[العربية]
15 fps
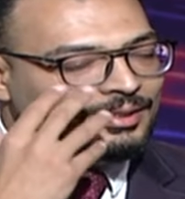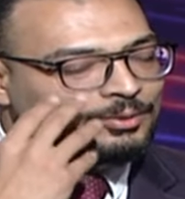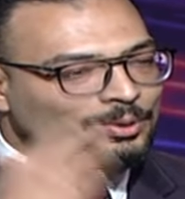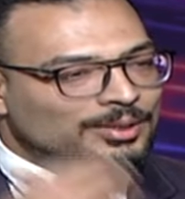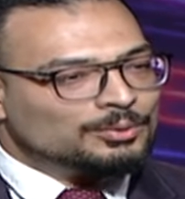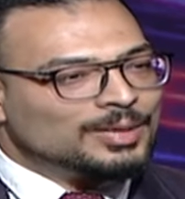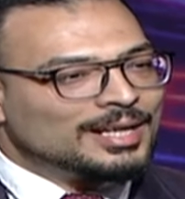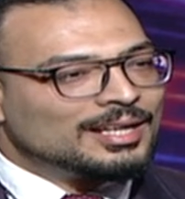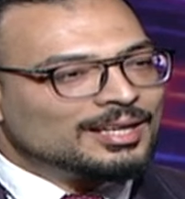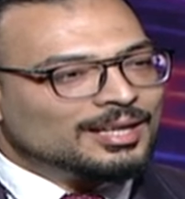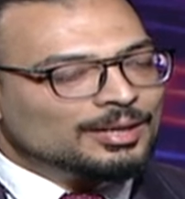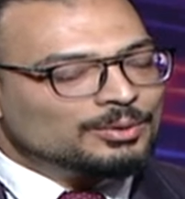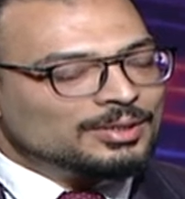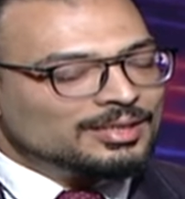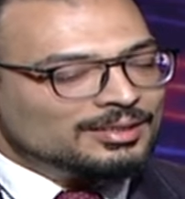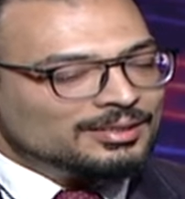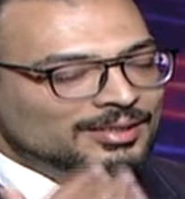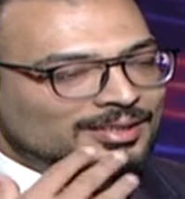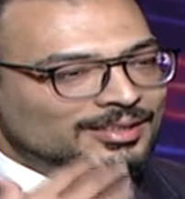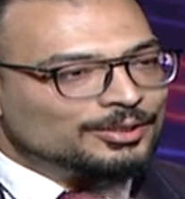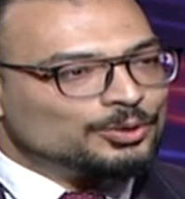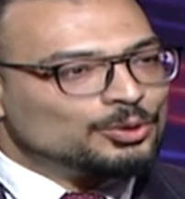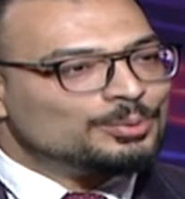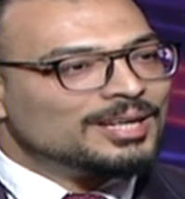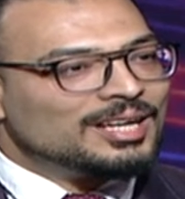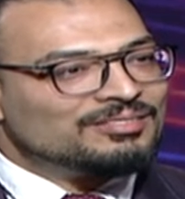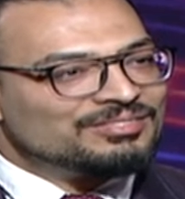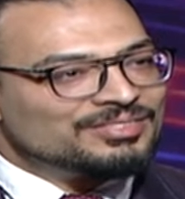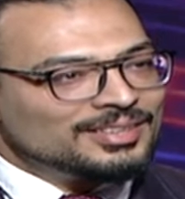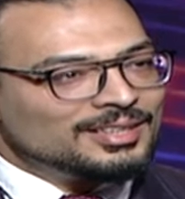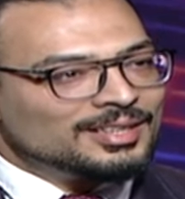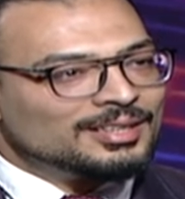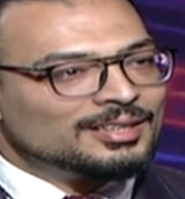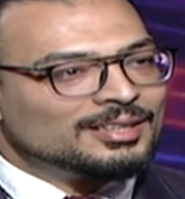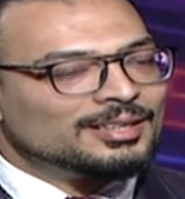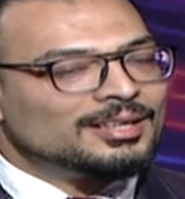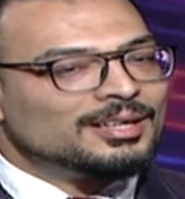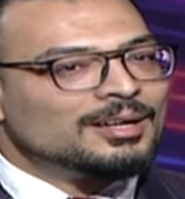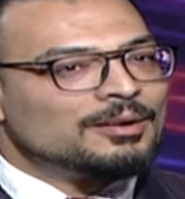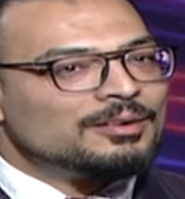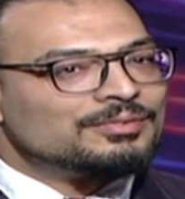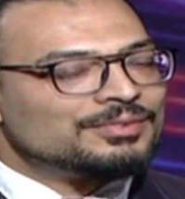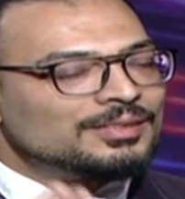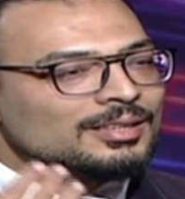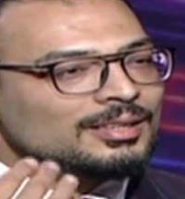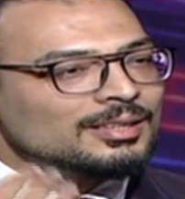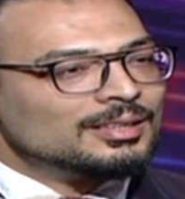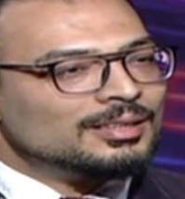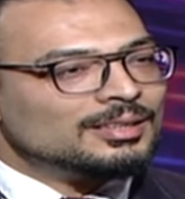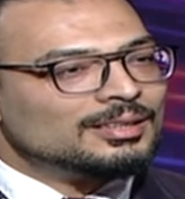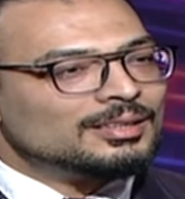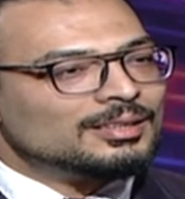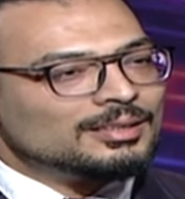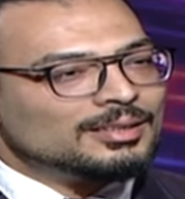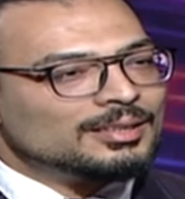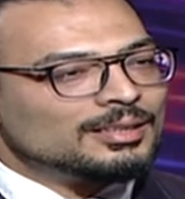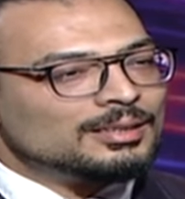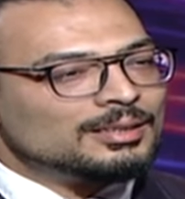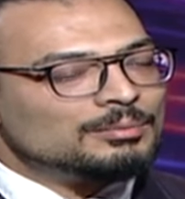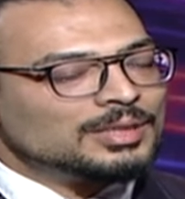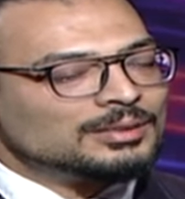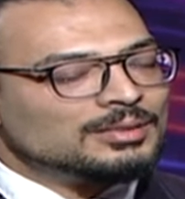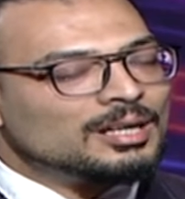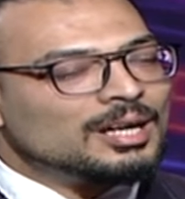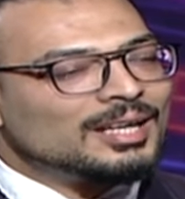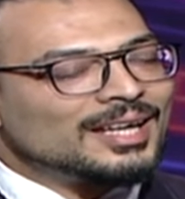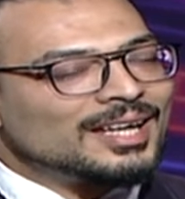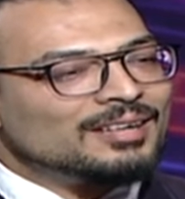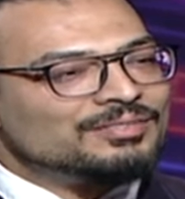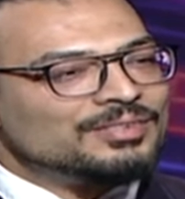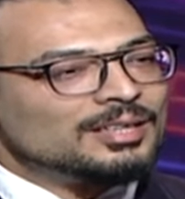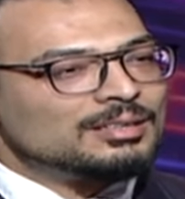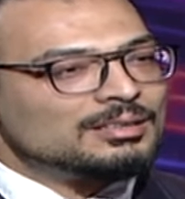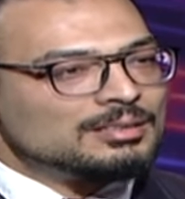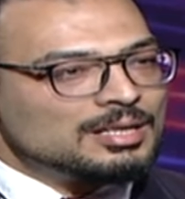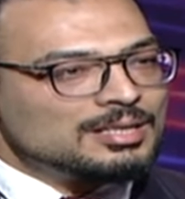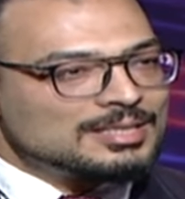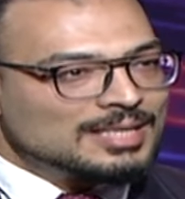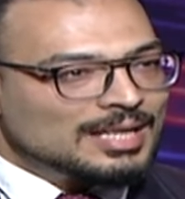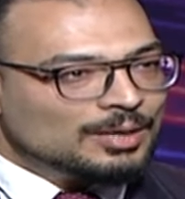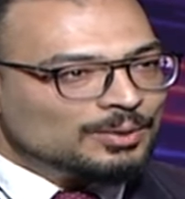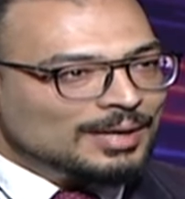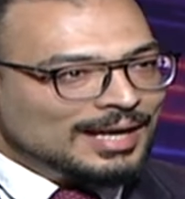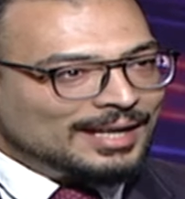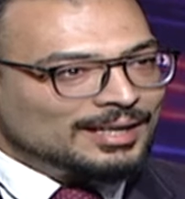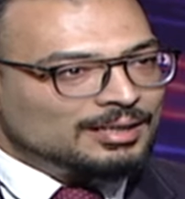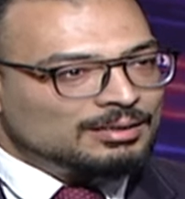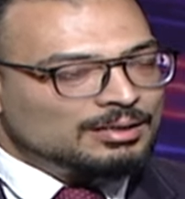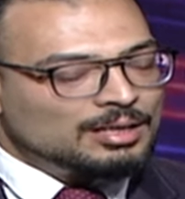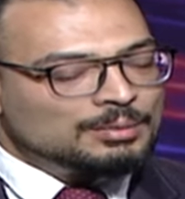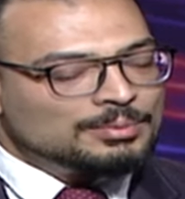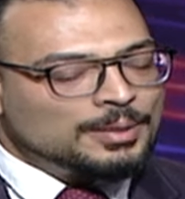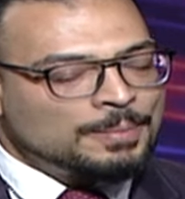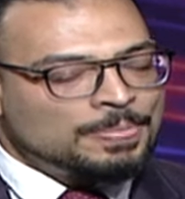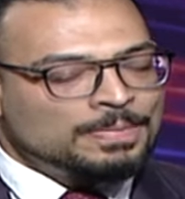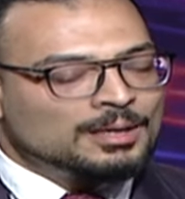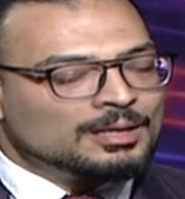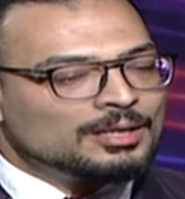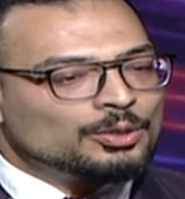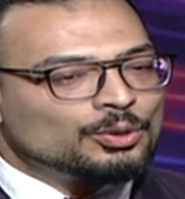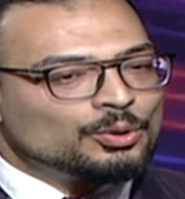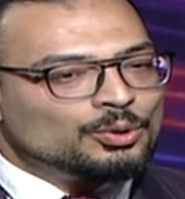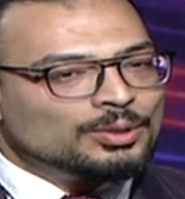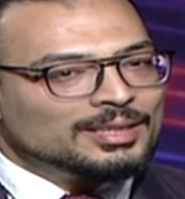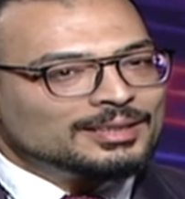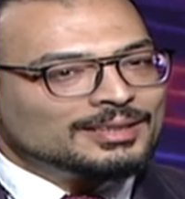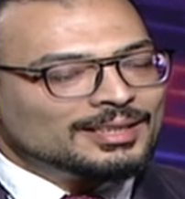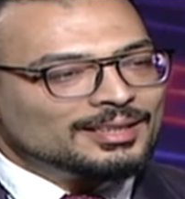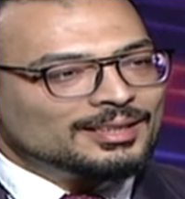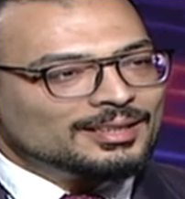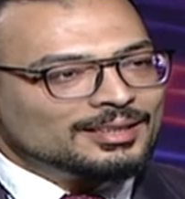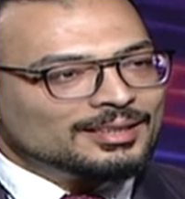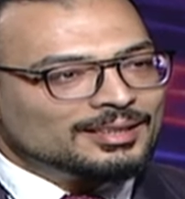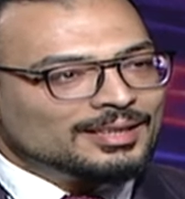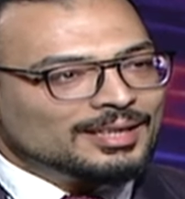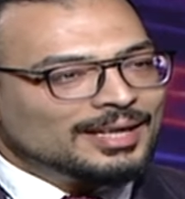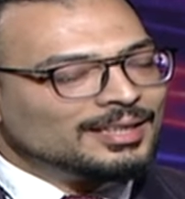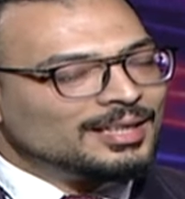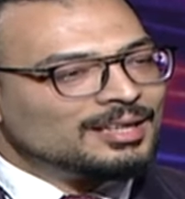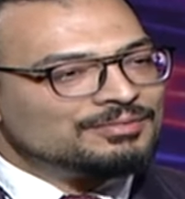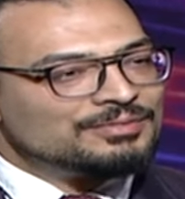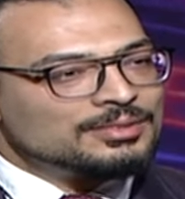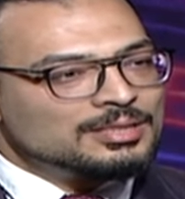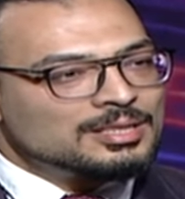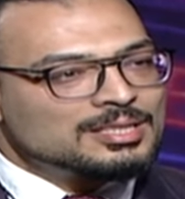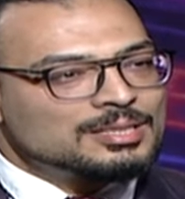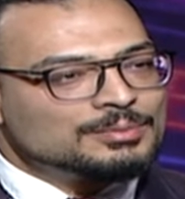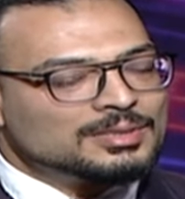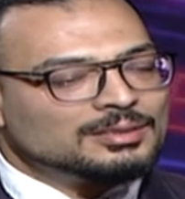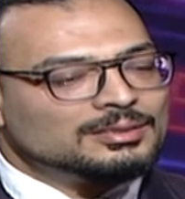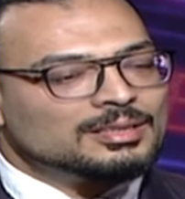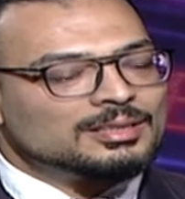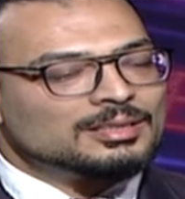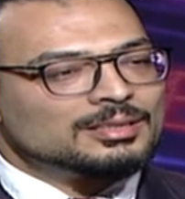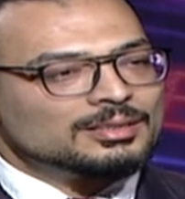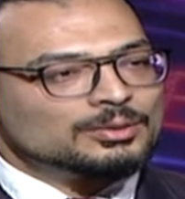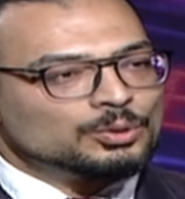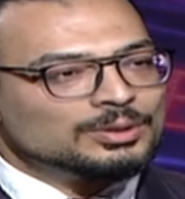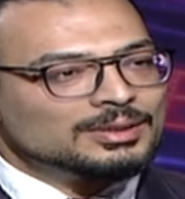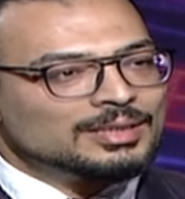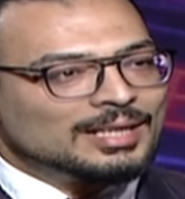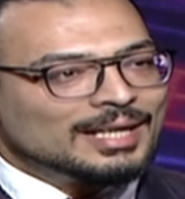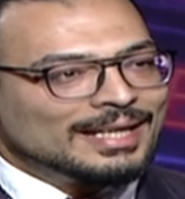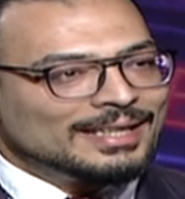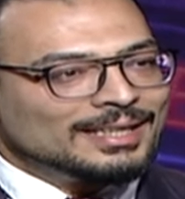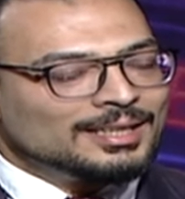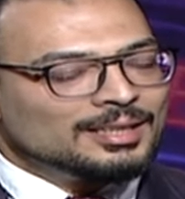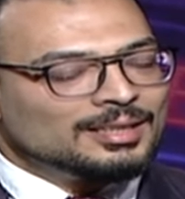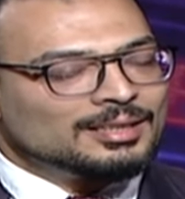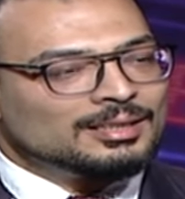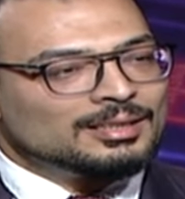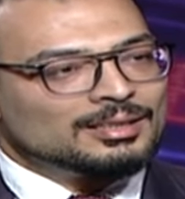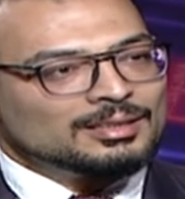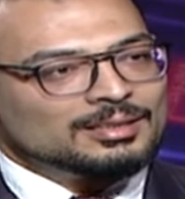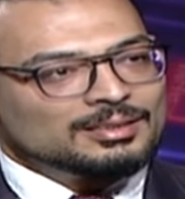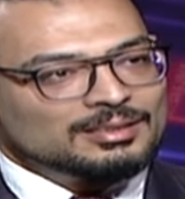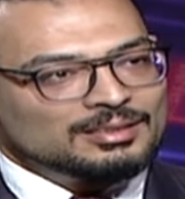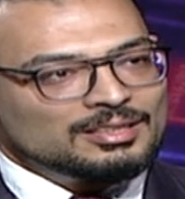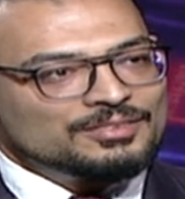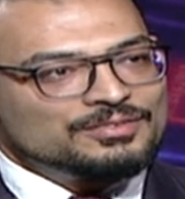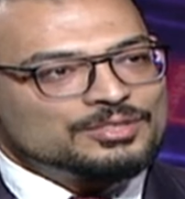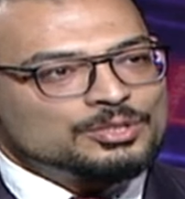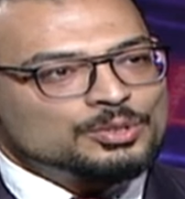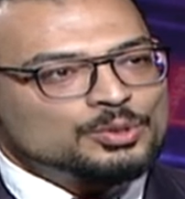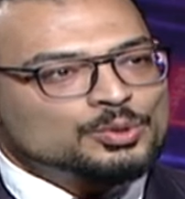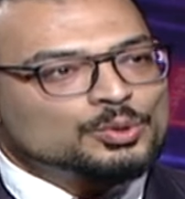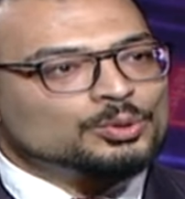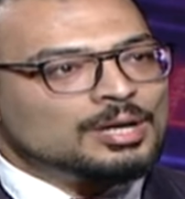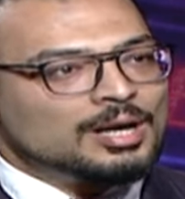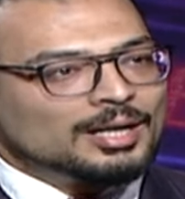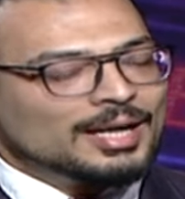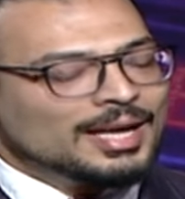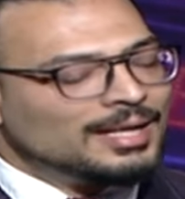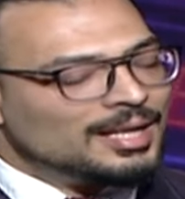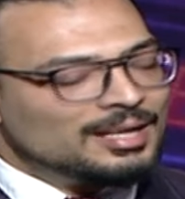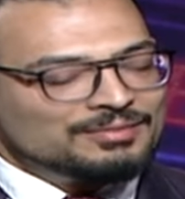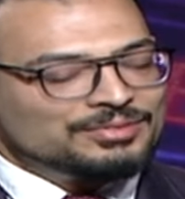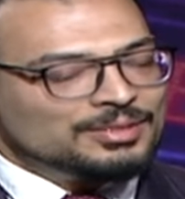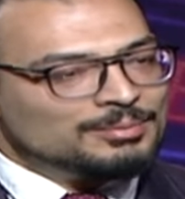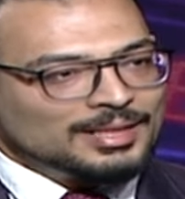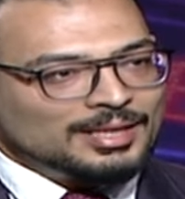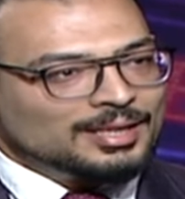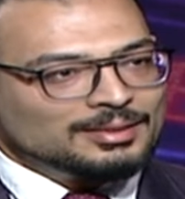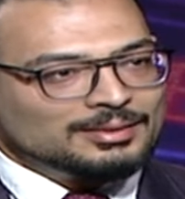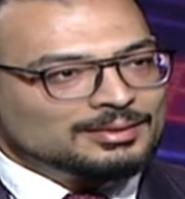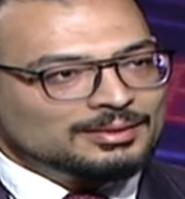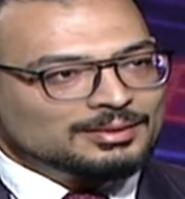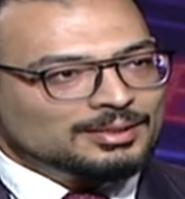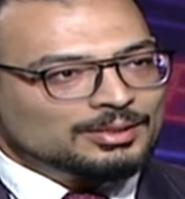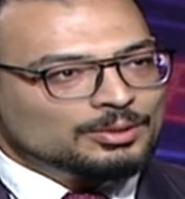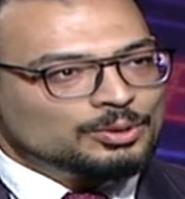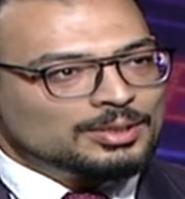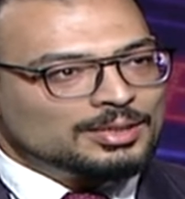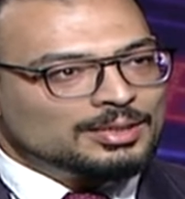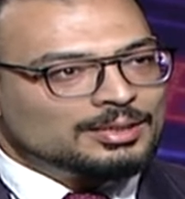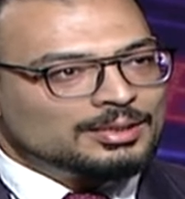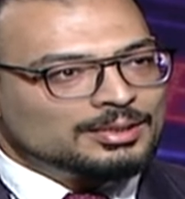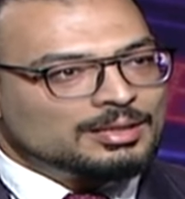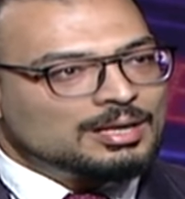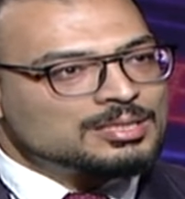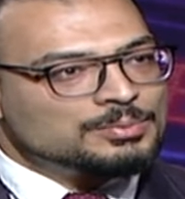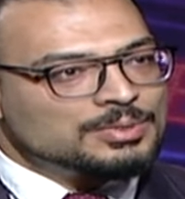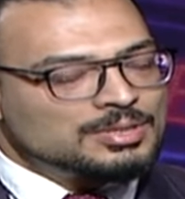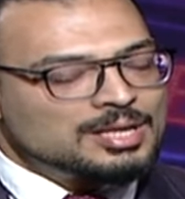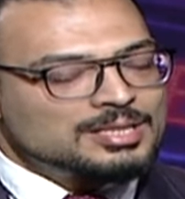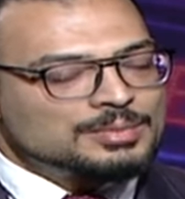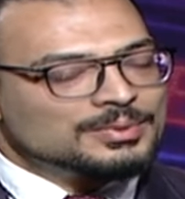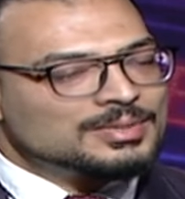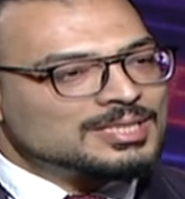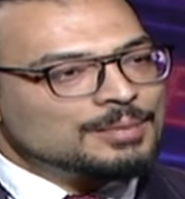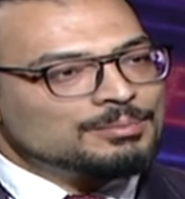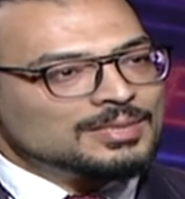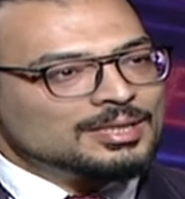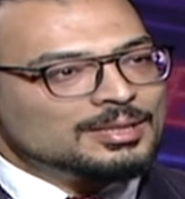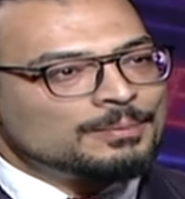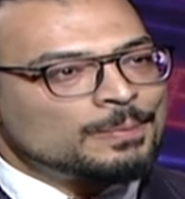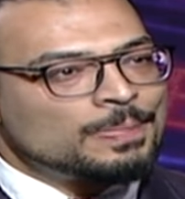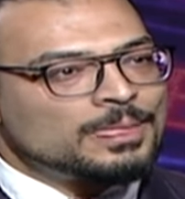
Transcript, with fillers: الوجه والجيوب الانفيه في آه، المنطقه الخلفيه للراس او اعلى الرقبه كل ده آه، اي الم في الراس نقدر نطلق عليه لفظ صداع اي الم في المكان اللي هو آه، خاص بالراس بنسميه